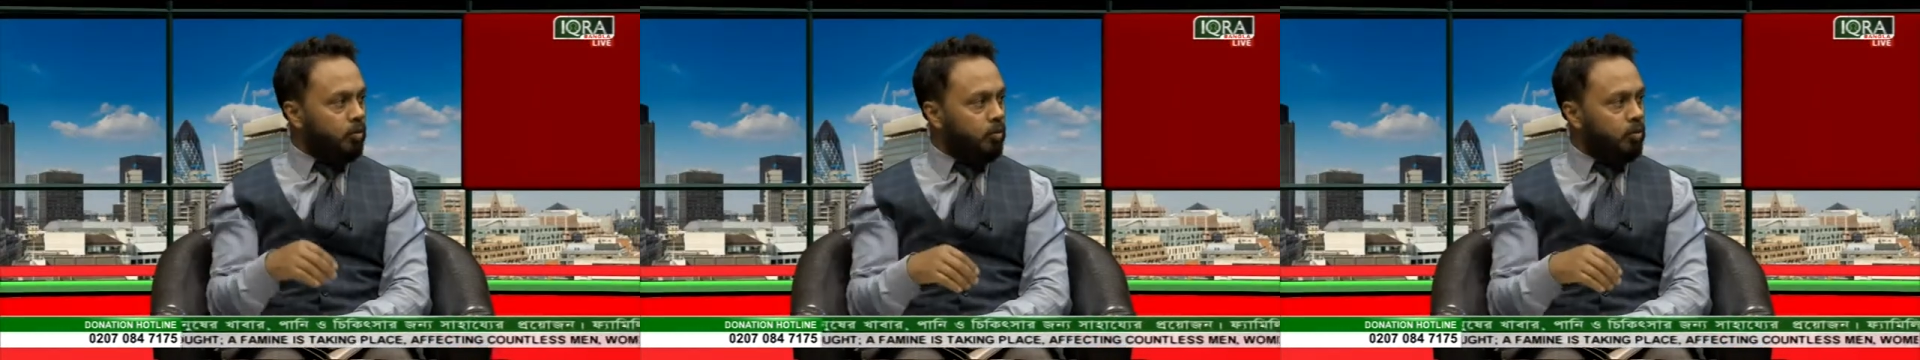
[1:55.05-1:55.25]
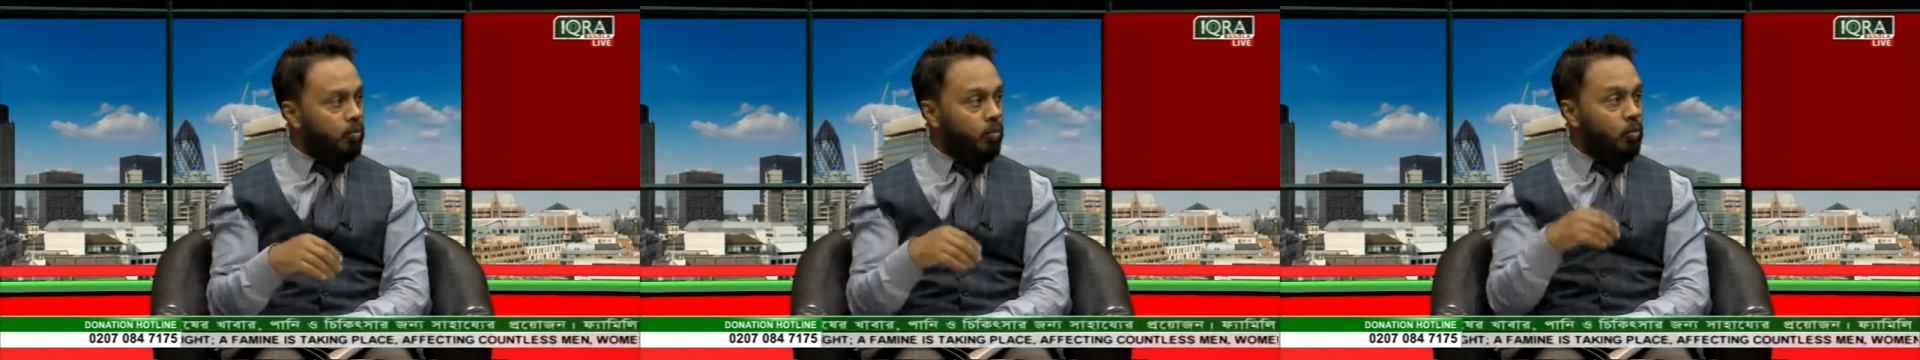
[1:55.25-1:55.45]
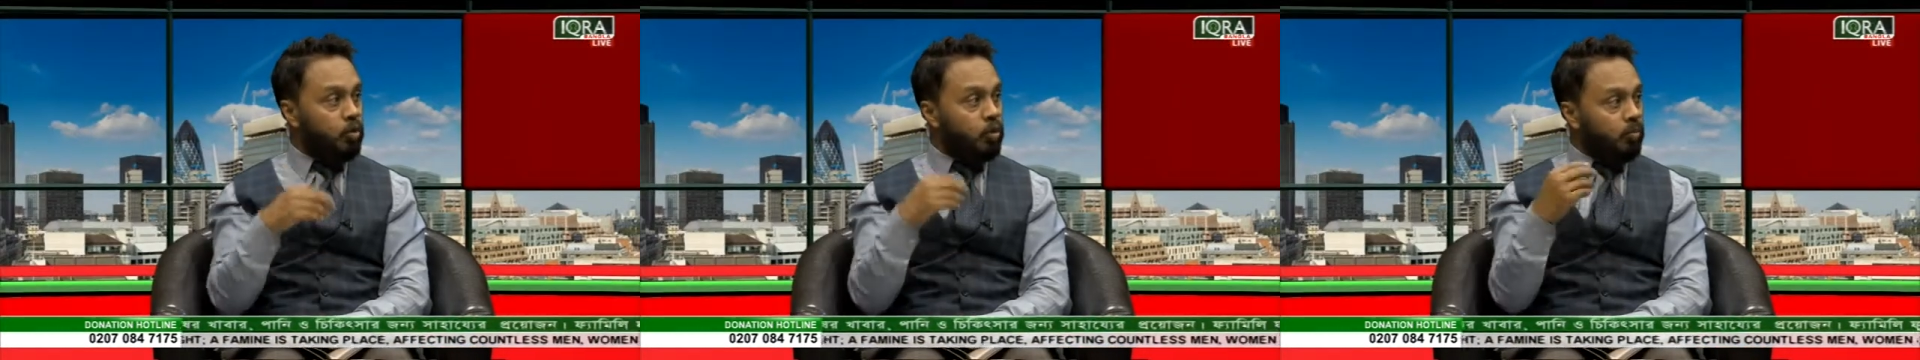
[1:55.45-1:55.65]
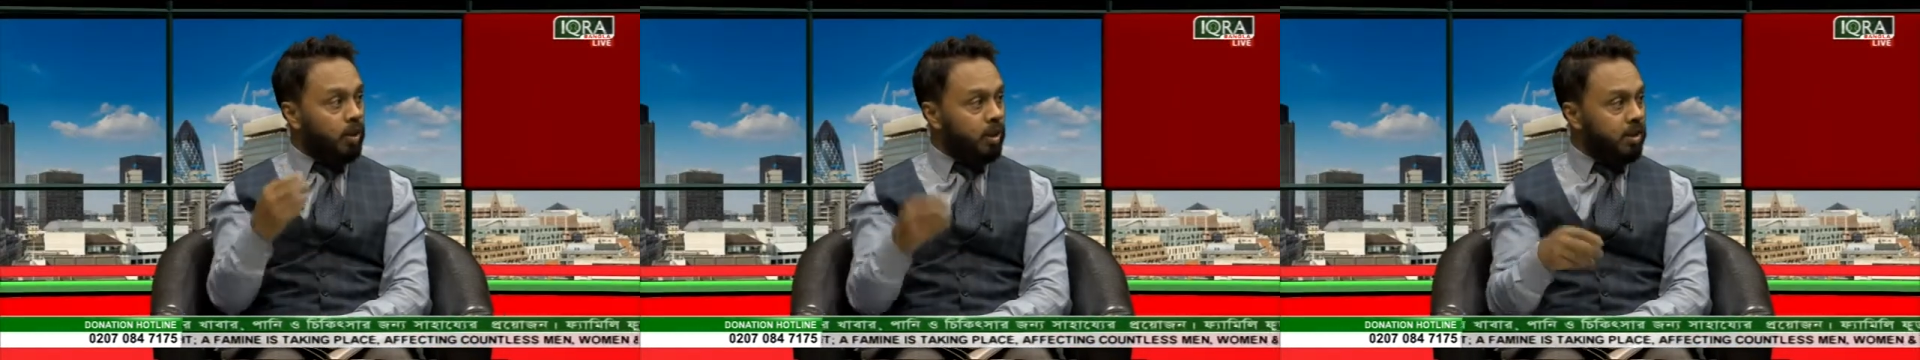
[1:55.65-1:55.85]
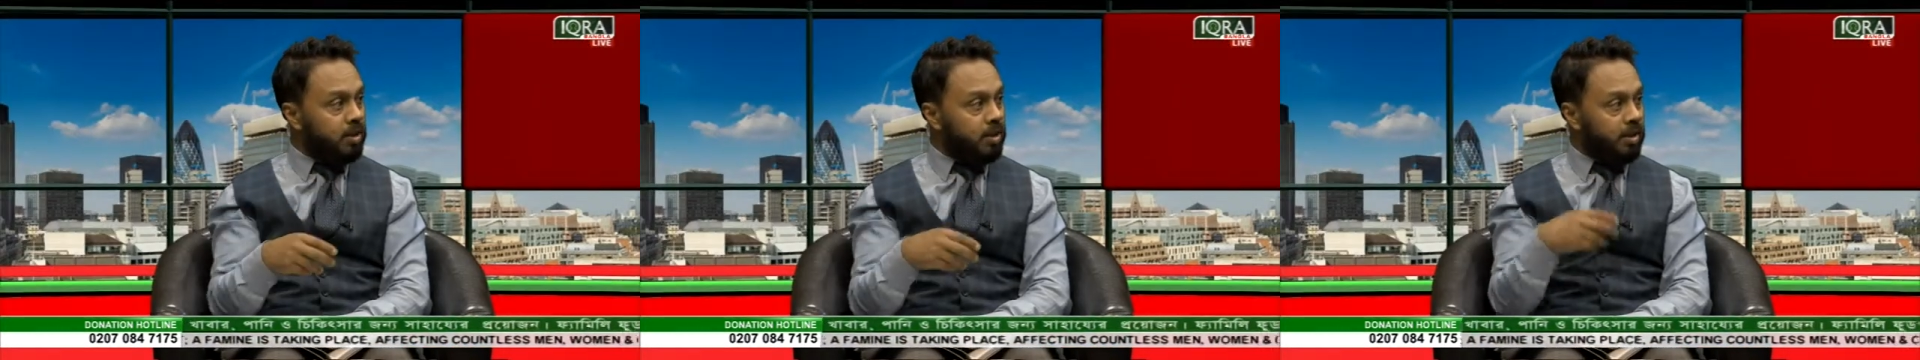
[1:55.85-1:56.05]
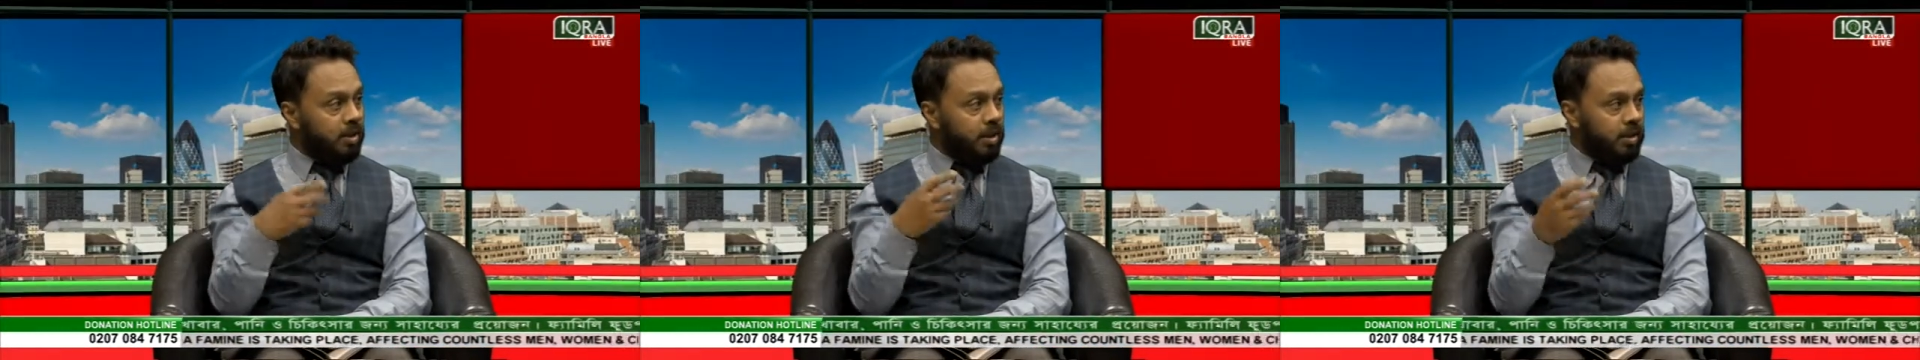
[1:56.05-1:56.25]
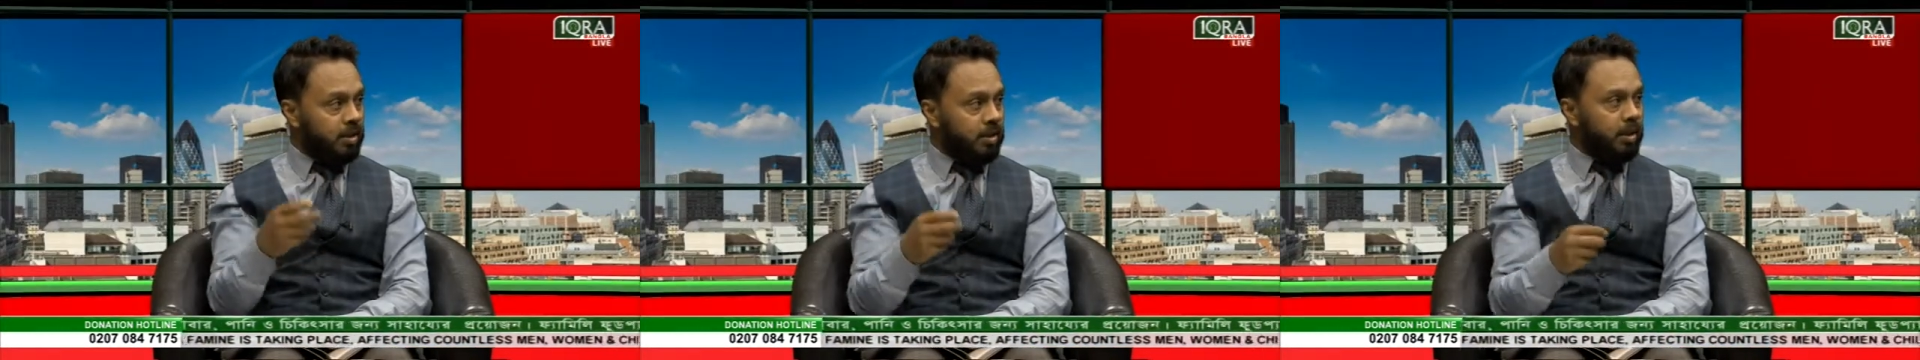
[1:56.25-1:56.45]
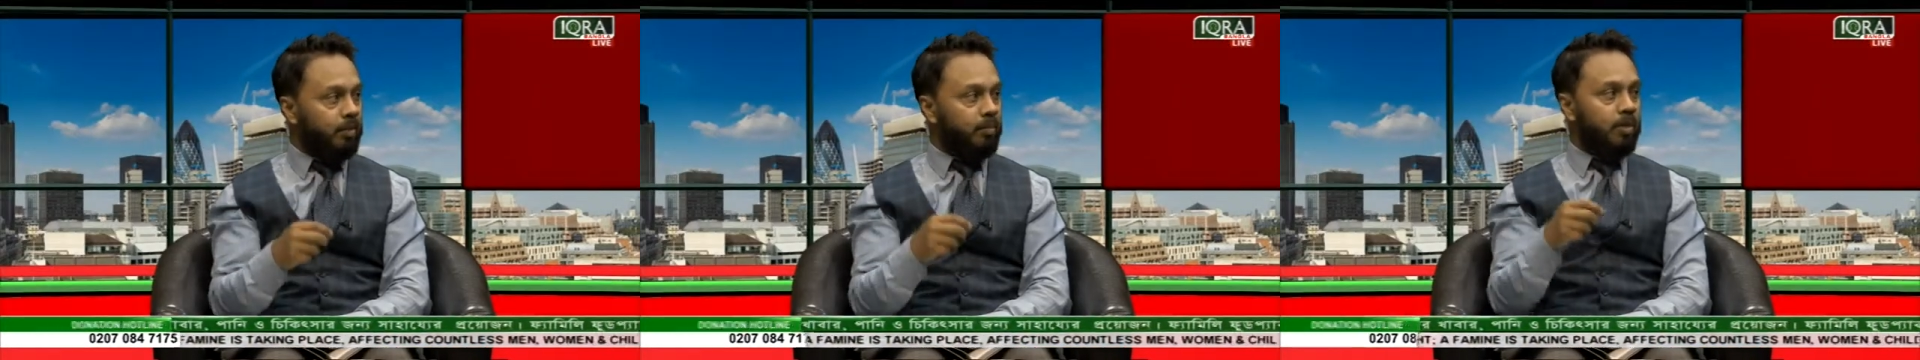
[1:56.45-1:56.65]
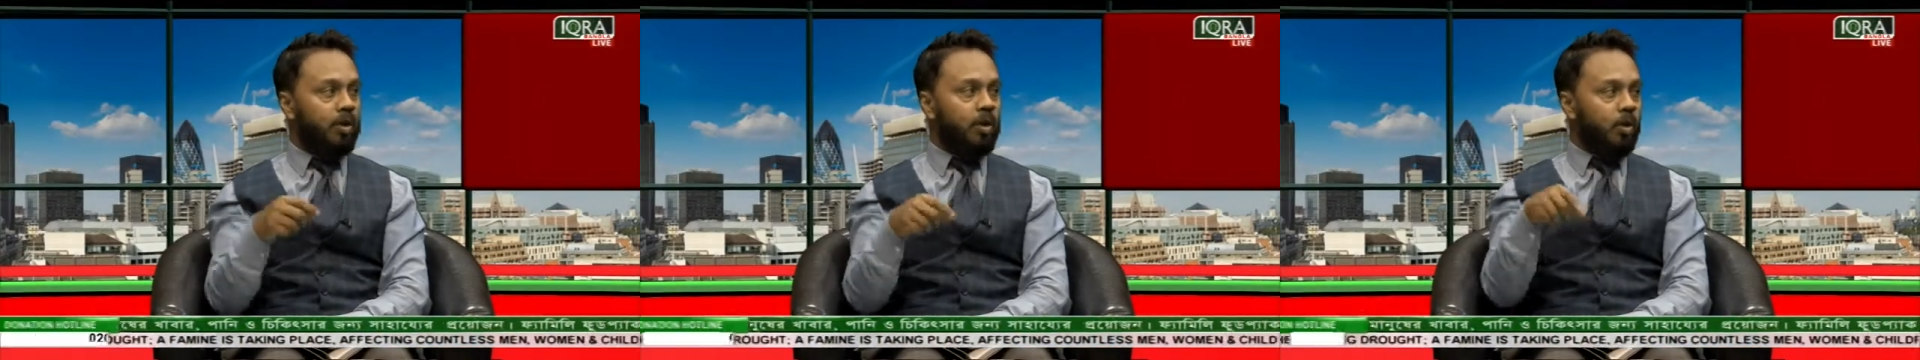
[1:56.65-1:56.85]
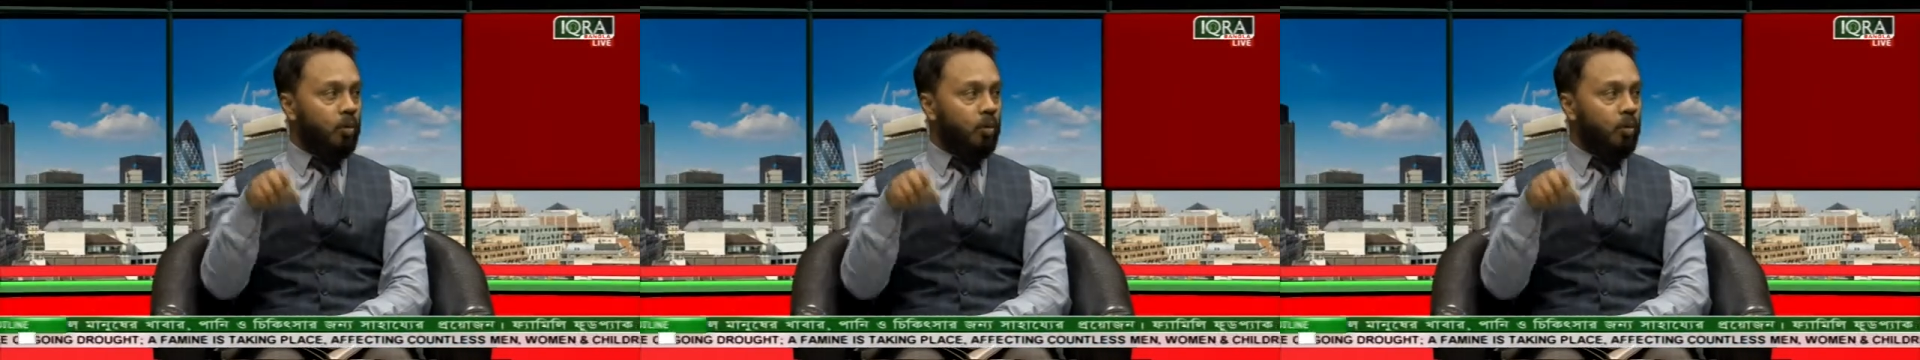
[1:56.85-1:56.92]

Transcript: সবসময় ওই সময় একটা স্টেজ আছে যে আপনি